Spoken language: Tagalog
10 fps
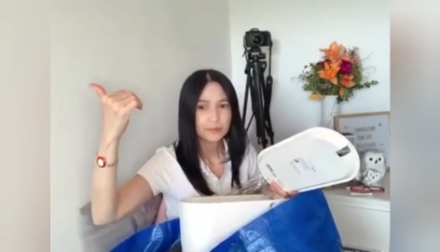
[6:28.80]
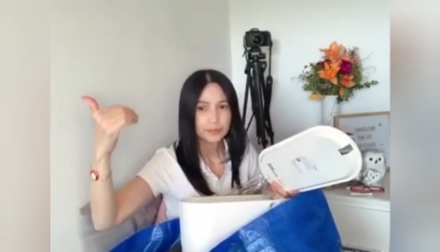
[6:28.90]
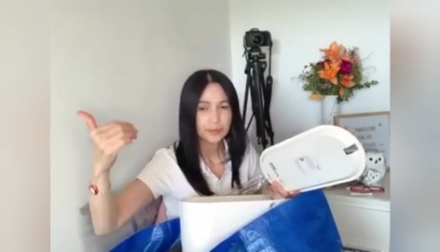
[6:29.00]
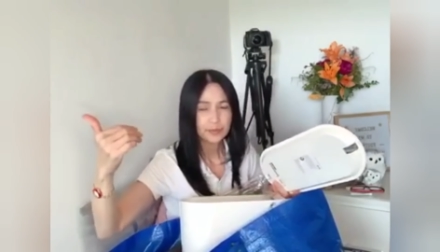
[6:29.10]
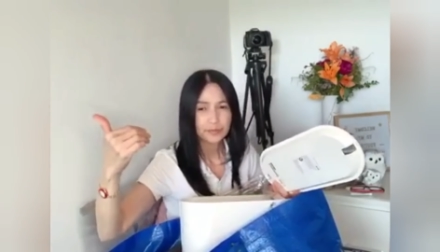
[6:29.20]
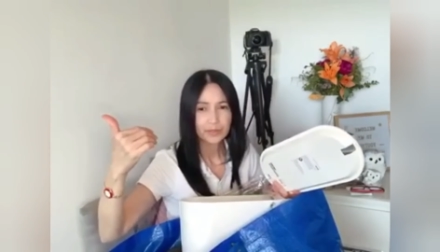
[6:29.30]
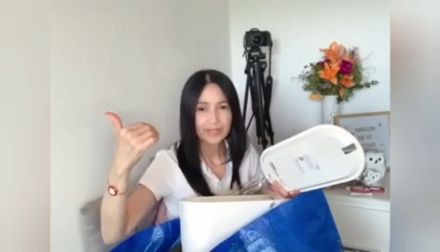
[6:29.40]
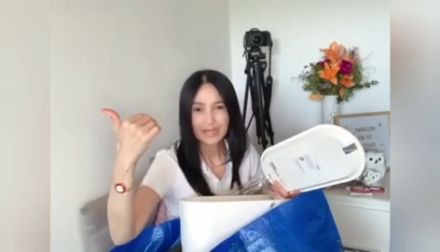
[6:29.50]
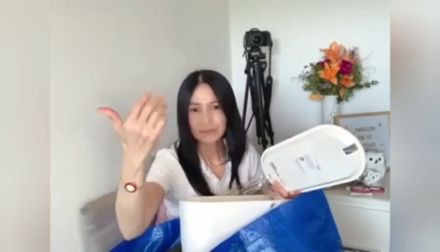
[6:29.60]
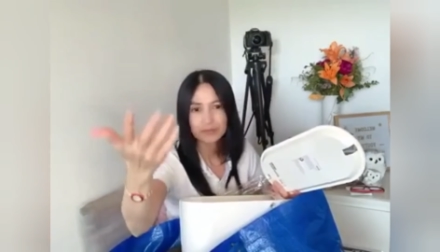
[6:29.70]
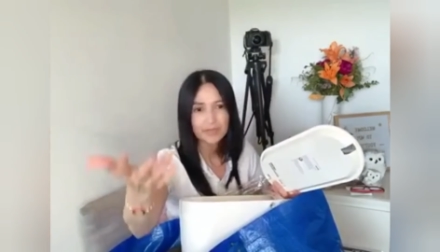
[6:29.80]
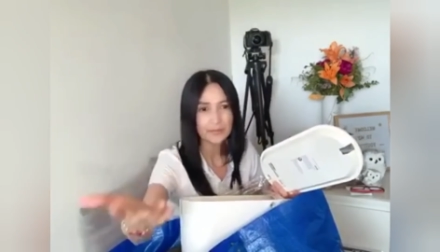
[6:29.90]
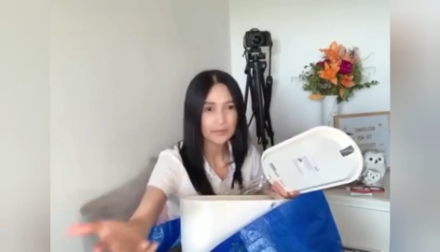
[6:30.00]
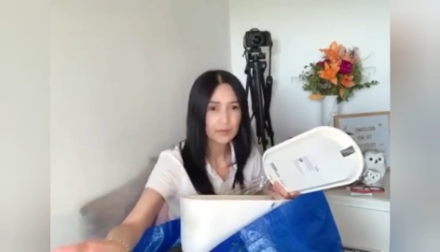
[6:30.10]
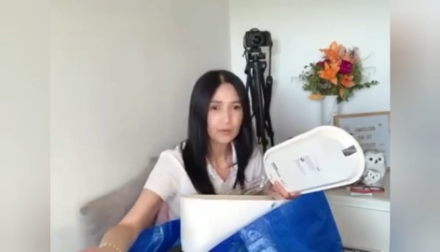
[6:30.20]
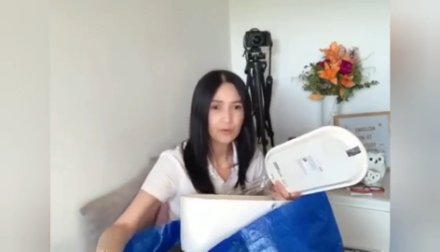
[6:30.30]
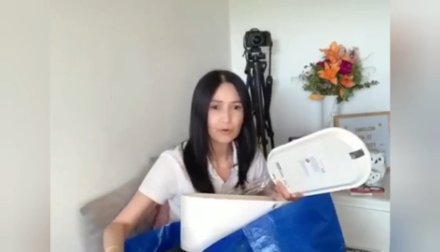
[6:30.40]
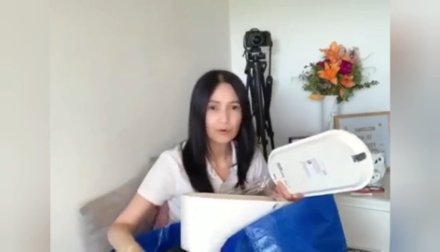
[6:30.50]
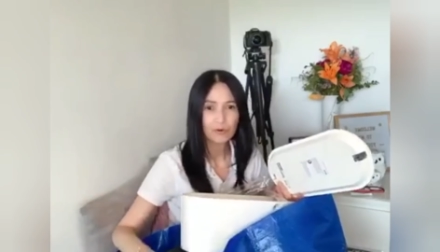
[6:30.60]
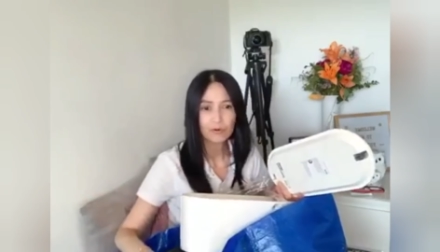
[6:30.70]
from the laptop ko,
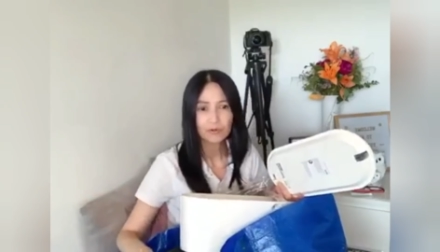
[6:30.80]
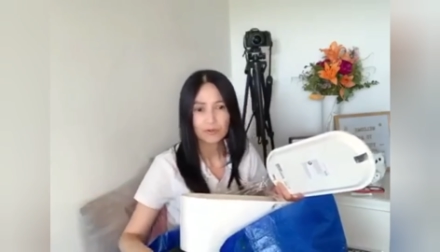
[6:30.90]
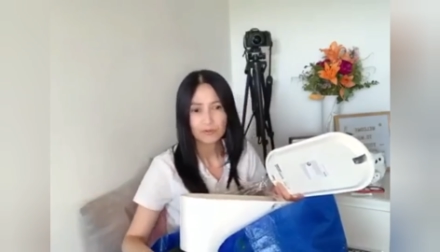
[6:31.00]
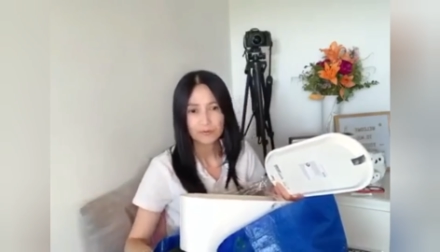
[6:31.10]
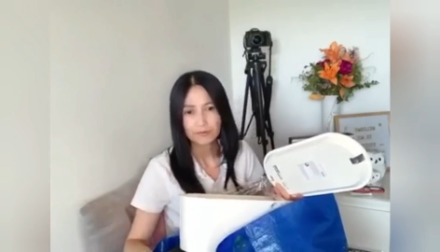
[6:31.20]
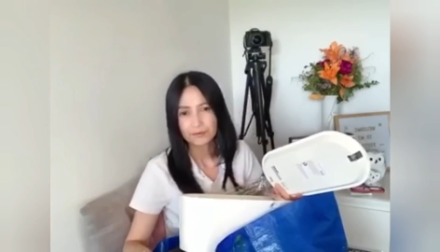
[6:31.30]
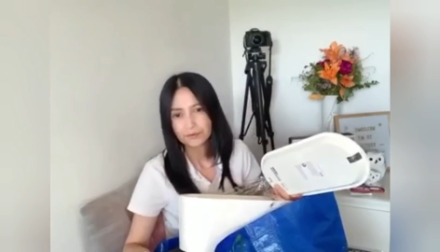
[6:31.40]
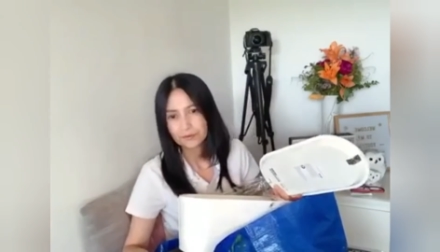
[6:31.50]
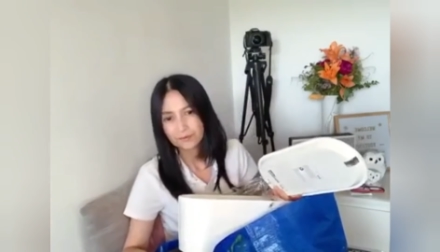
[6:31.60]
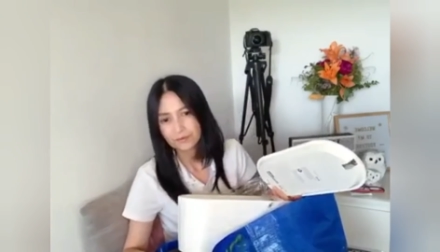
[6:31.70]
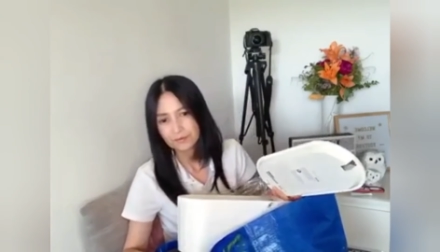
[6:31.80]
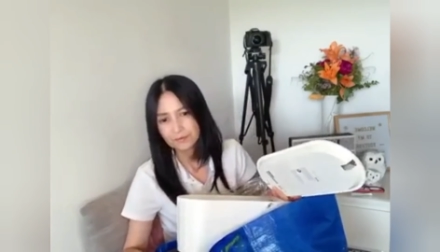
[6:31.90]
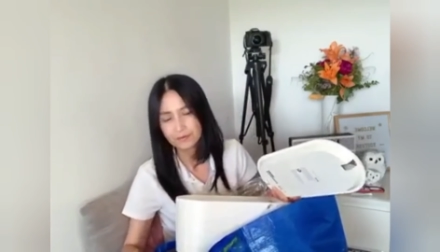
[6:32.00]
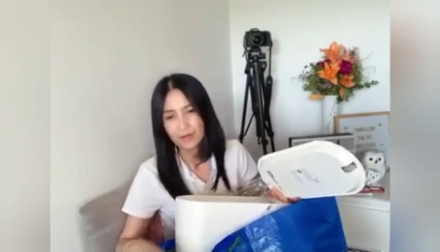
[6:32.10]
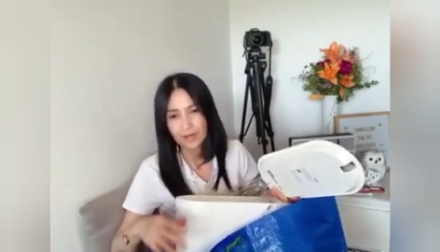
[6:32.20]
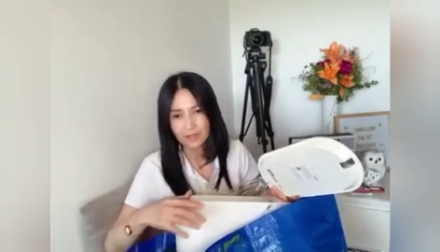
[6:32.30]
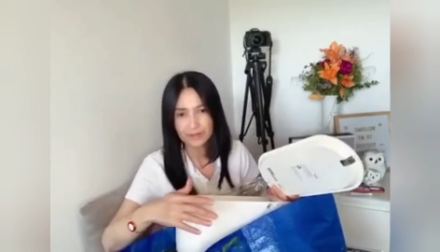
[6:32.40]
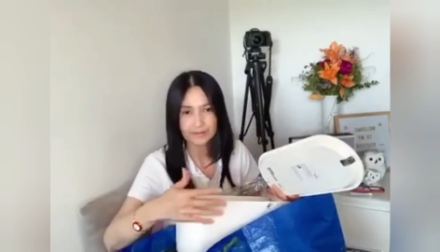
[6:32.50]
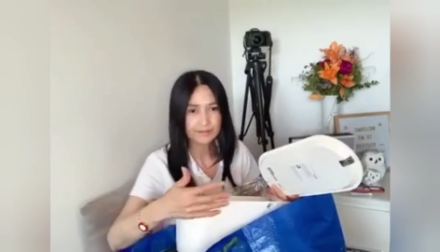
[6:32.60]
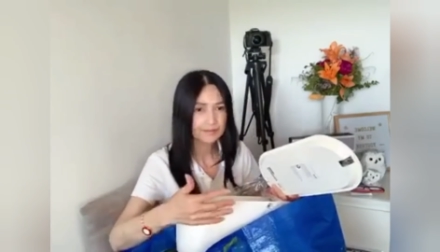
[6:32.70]
yung
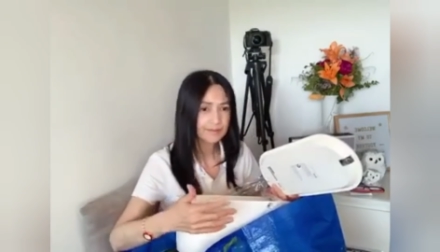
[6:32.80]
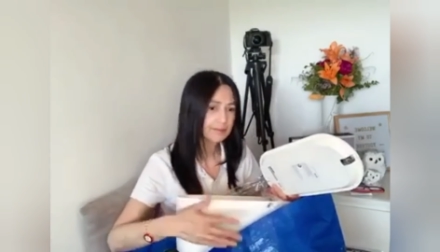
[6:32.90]
aking